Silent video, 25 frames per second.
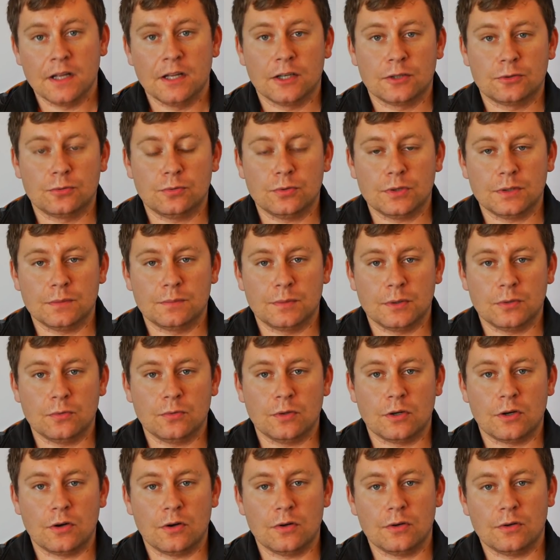który był
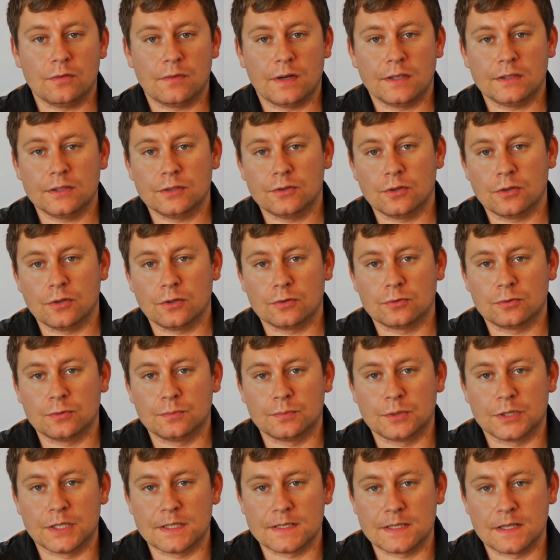holowany do lotu
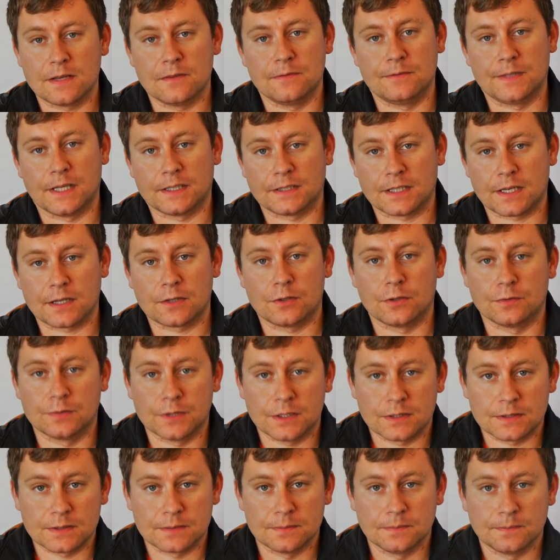przez
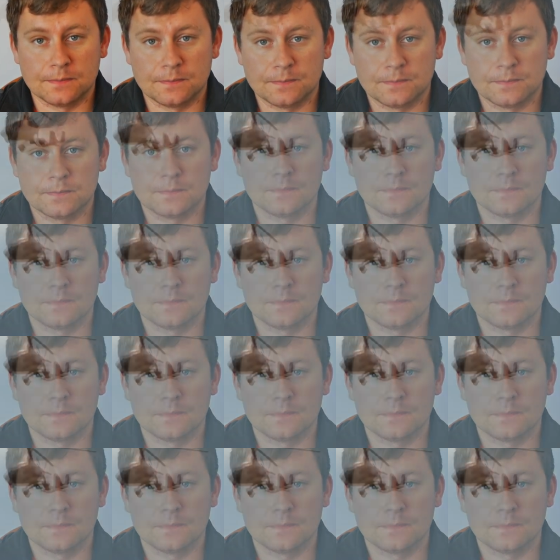wiatrakowiec.